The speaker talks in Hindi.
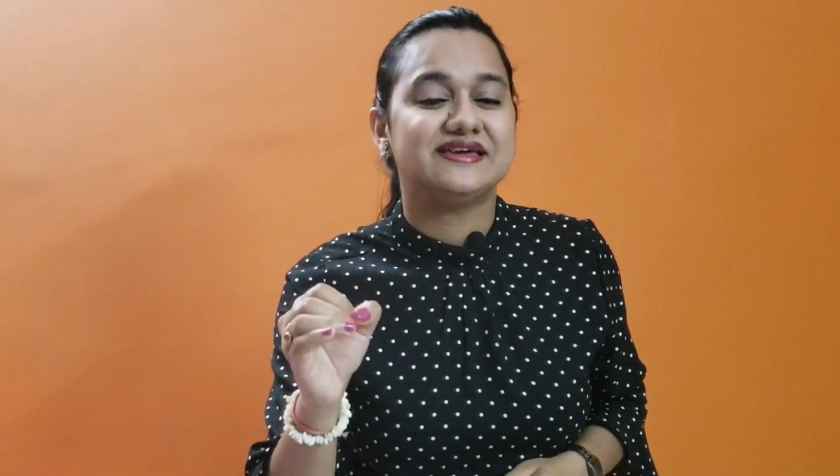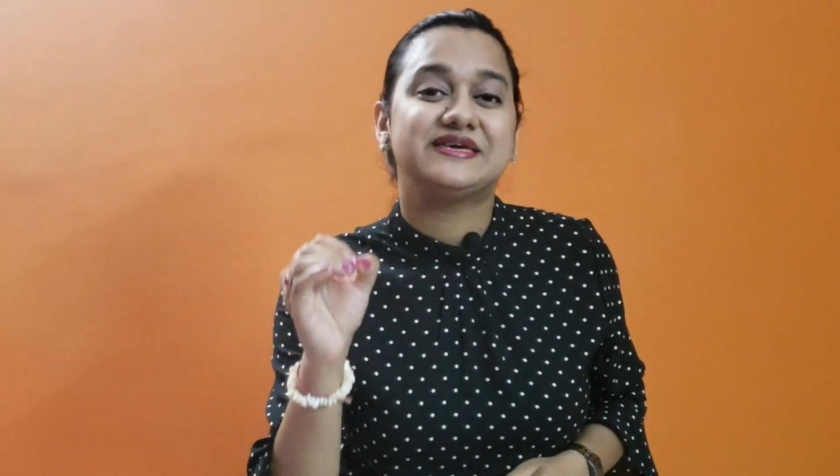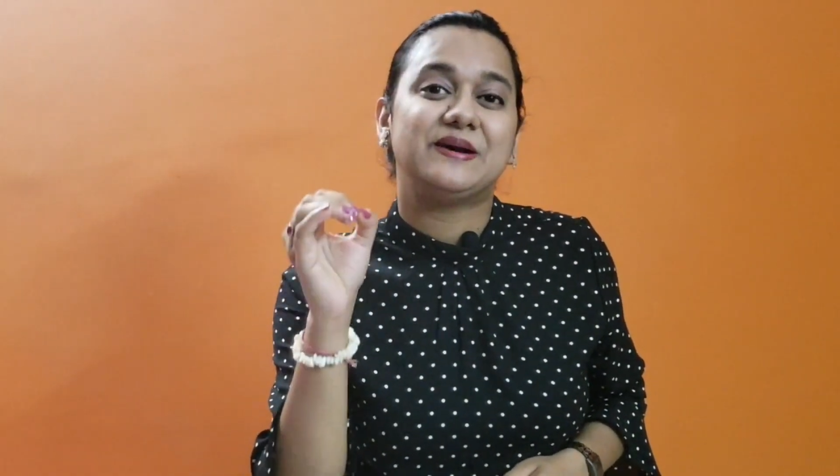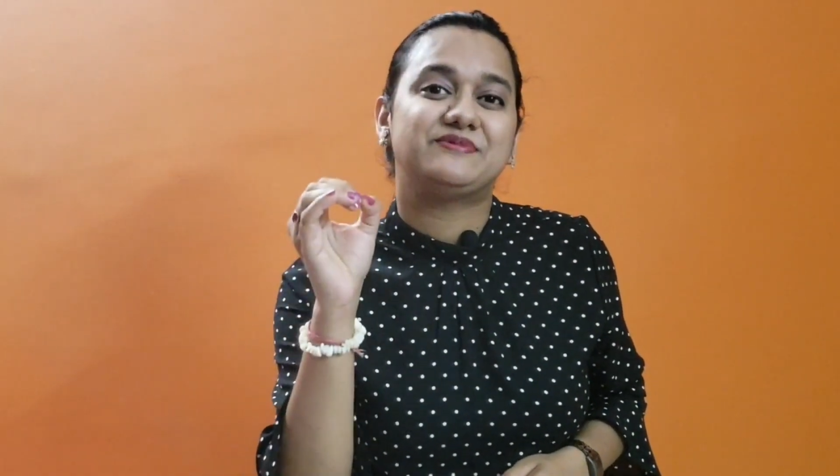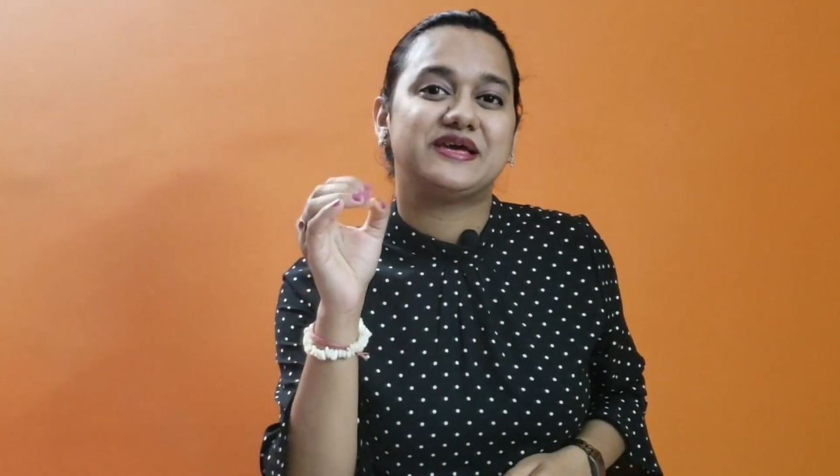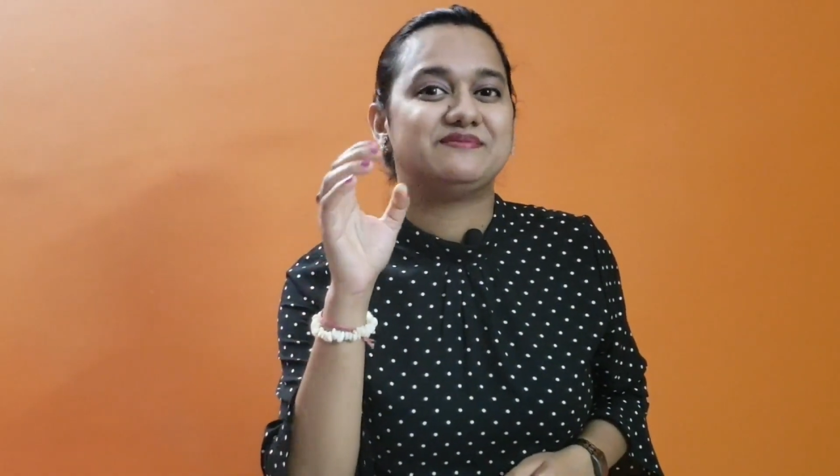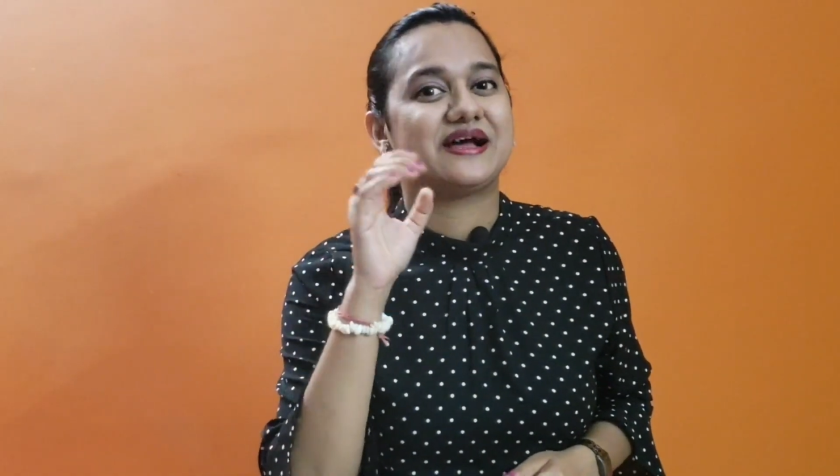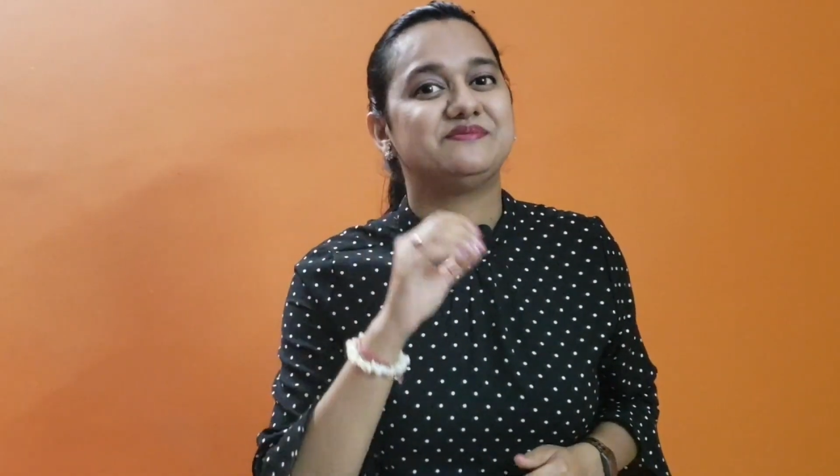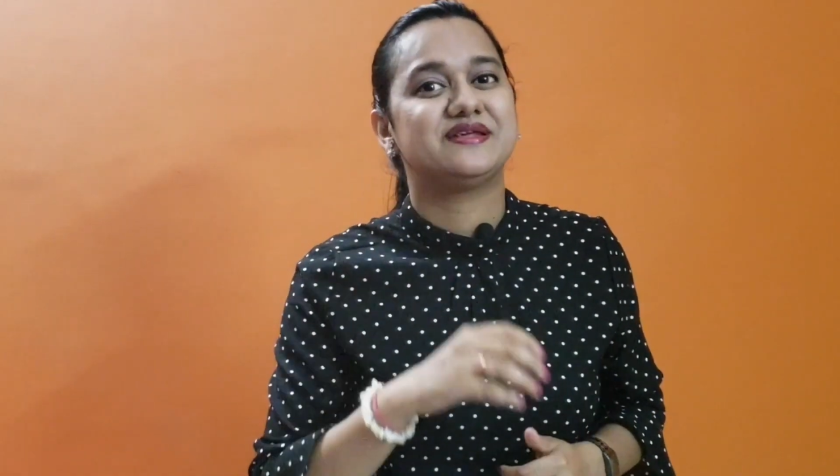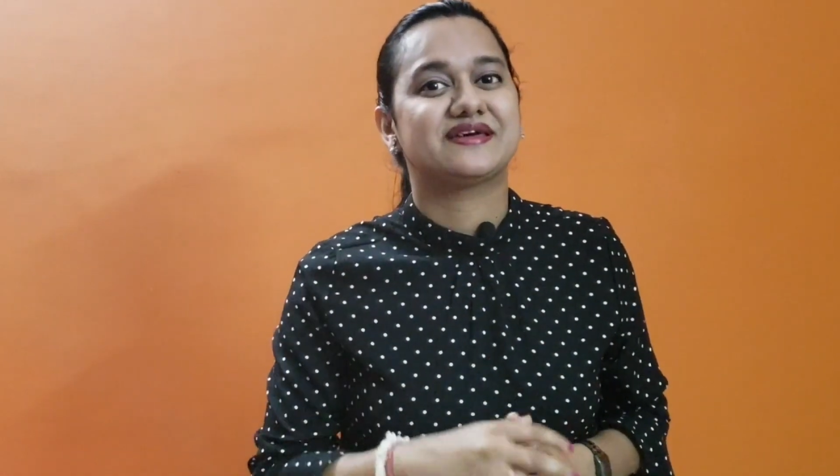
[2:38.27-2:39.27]
कि आपकी
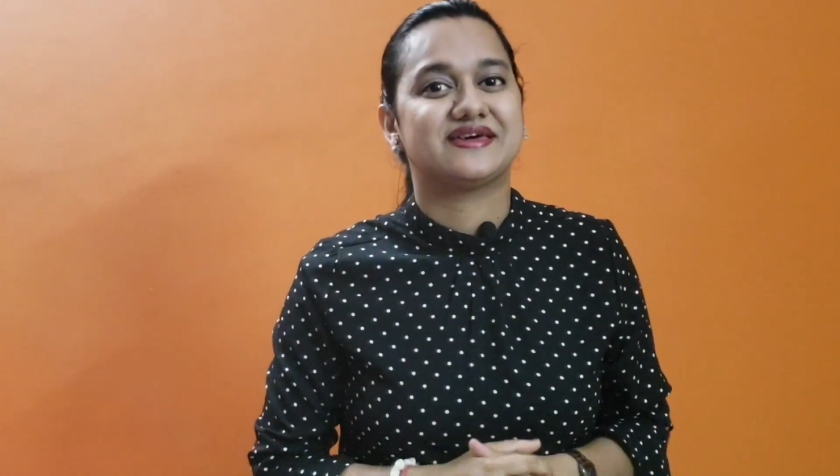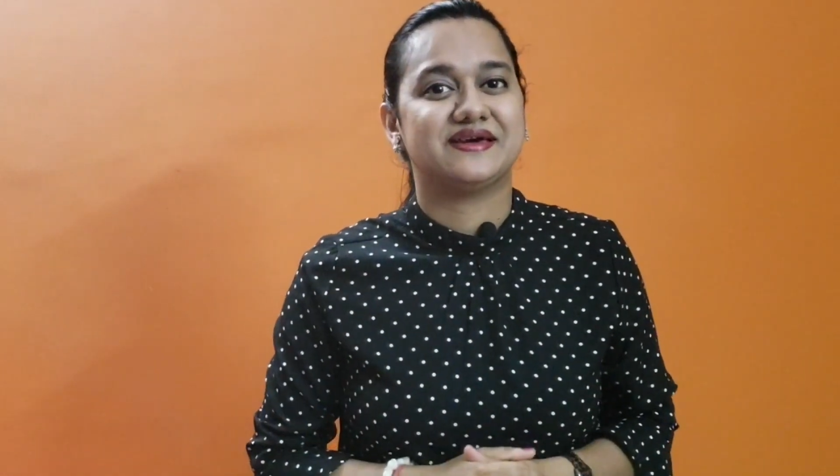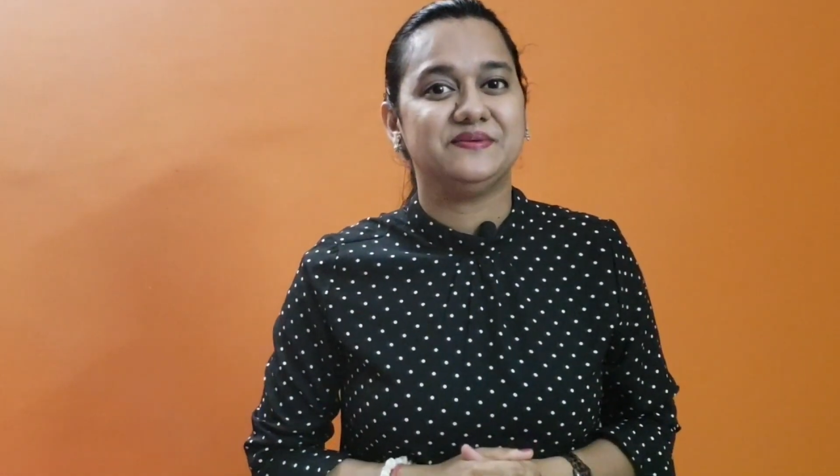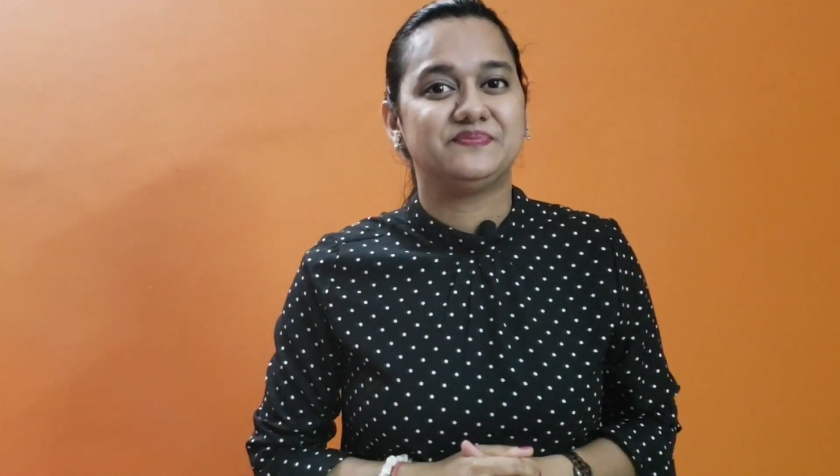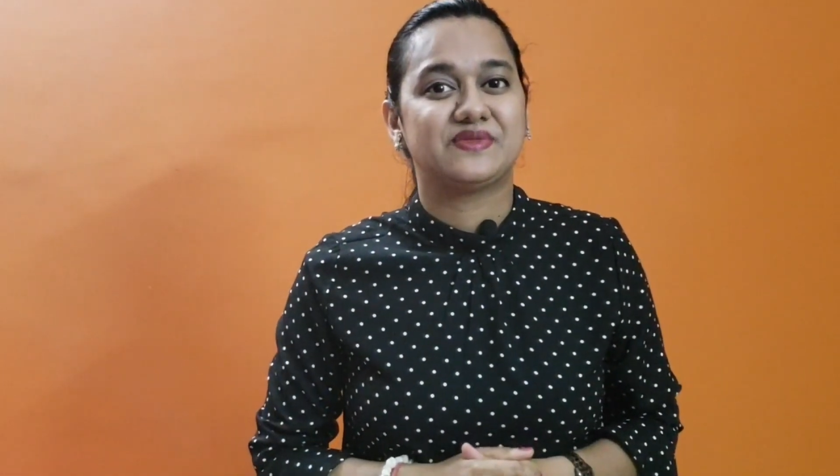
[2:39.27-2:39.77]
अलमारी में रखे हैं